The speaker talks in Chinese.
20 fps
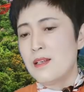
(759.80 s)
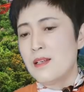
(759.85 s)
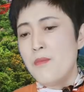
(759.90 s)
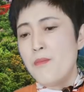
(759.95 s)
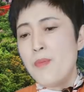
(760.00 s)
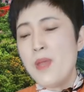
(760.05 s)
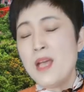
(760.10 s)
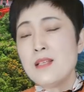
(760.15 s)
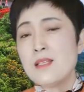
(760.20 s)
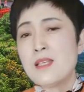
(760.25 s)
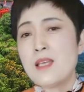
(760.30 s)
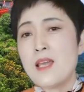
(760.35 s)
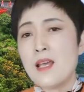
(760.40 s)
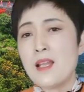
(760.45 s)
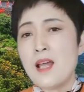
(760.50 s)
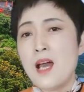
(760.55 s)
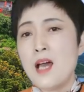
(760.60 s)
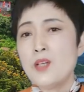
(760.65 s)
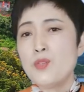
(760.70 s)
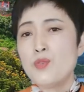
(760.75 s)
并且
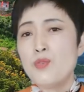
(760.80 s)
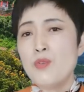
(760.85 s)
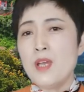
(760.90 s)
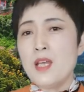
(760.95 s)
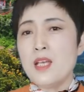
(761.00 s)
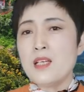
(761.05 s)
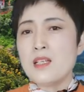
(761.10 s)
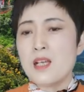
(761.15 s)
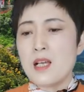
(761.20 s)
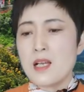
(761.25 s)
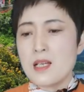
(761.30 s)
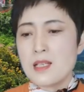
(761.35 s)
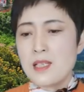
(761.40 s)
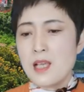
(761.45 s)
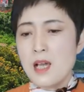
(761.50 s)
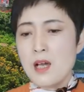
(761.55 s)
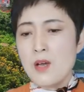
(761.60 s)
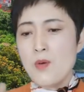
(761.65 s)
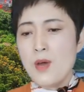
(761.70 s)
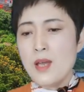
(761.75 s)
呢，对这个
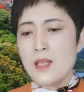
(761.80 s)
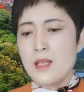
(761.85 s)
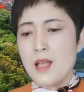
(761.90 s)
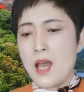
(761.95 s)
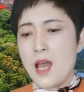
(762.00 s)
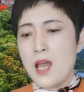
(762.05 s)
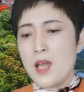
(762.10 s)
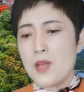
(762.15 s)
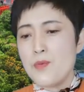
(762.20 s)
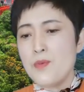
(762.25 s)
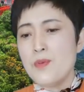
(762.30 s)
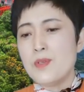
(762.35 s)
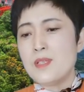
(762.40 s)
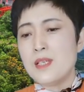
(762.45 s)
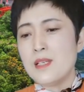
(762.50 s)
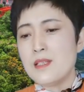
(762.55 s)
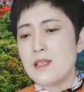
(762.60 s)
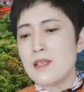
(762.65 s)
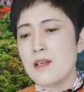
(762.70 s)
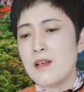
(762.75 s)
相关的海域
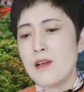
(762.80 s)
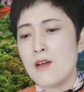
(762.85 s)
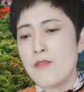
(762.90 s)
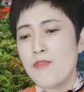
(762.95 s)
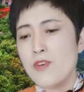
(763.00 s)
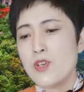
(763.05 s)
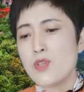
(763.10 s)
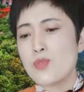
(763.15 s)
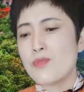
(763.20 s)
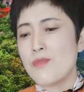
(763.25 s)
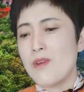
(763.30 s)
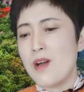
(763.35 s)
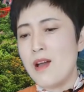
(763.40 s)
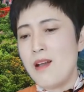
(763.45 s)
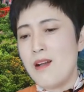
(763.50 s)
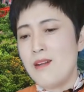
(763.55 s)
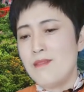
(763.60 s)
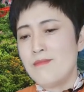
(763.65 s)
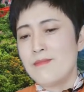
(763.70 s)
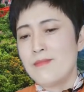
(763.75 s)
进行了封锁
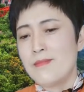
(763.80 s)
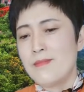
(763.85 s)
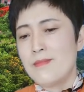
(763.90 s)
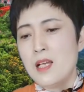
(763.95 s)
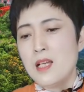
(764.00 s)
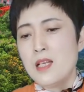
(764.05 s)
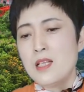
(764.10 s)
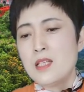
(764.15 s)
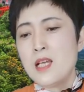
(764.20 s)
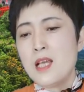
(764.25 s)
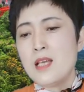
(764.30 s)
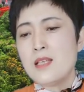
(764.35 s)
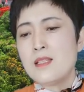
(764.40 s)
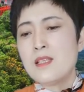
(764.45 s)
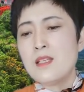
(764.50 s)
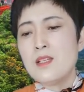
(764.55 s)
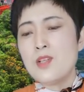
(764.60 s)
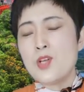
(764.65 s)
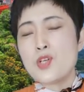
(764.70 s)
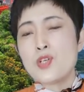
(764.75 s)
呀。这
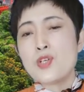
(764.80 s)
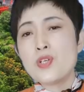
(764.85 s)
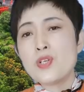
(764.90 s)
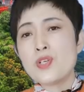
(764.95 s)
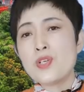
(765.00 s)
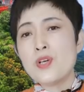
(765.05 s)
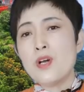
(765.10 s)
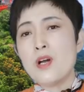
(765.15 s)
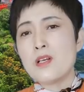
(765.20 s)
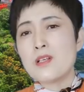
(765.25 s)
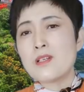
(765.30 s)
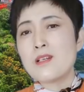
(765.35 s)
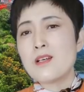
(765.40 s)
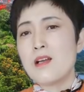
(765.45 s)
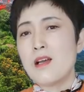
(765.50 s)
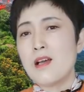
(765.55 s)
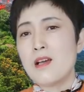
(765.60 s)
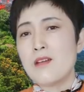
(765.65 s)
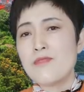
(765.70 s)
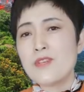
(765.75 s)
次的试射
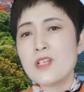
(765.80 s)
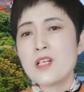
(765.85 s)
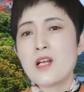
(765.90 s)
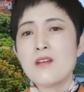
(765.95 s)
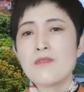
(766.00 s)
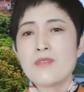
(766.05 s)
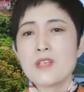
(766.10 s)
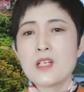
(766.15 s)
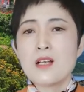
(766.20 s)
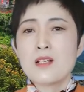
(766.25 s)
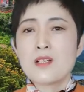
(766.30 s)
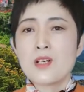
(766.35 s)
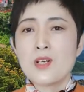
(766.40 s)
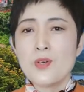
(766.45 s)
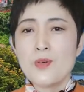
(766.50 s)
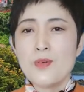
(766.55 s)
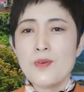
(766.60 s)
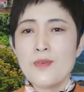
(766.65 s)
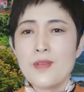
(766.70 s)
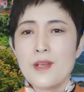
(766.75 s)
是非常非常成
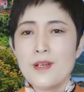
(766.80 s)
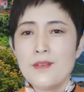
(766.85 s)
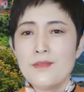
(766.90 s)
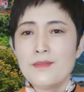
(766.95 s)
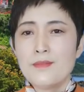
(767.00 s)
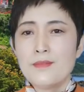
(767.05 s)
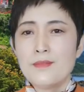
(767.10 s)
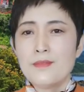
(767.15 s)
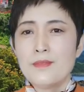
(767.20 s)
功的。